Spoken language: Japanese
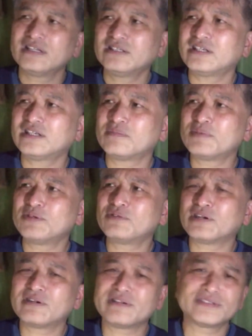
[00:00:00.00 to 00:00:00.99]
だからベル
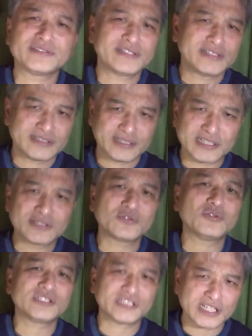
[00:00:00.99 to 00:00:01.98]
は買わずにやり過
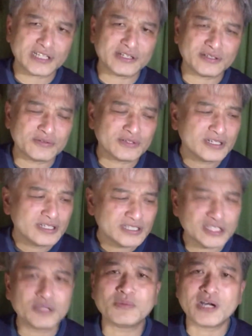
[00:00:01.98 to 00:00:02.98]
ごしてたっていう
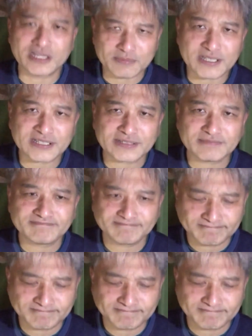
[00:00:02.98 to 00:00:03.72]
時期もあります。